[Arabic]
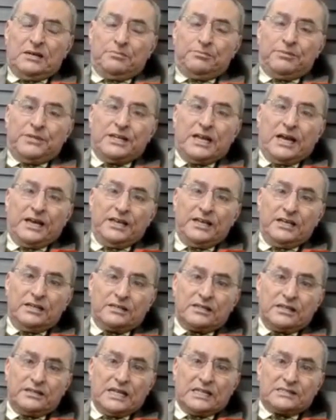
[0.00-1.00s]
من ناحيه
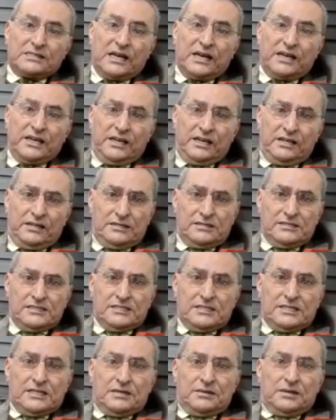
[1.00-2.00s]
النصائح
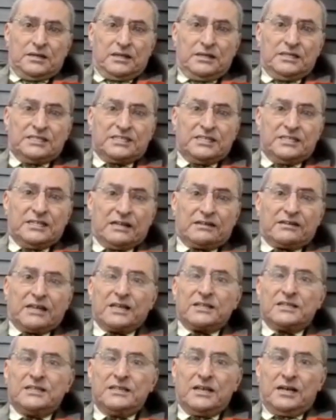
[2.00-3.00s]
نسينا
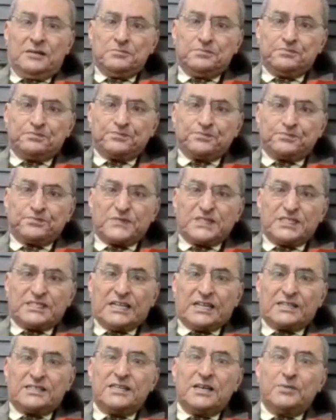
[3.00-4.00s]
التغذيه
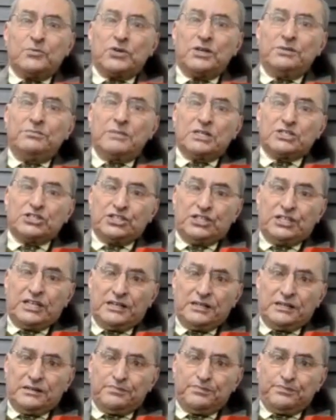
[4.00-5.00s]
التغذيه مهمه
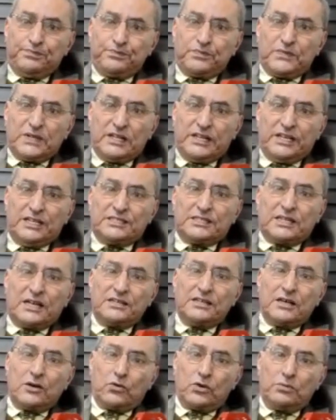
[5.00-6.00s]
جدا
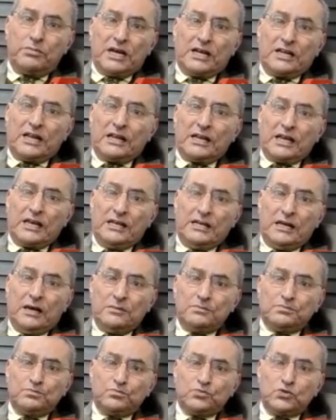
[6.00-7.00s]
الانسان ياكل ماكله نقيه
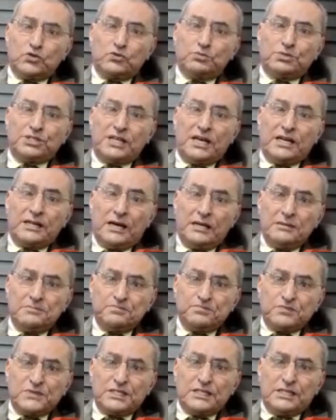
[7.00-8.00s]
ومزيانه
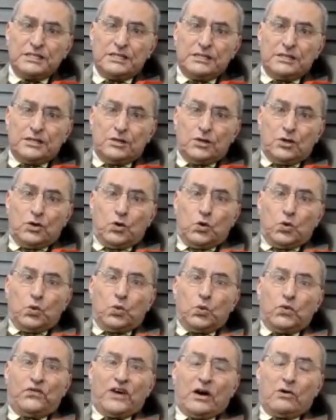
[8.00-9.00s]

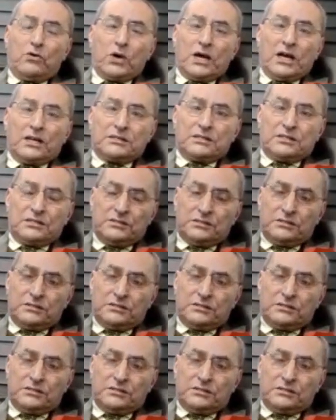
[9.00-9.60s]
وفي اوقات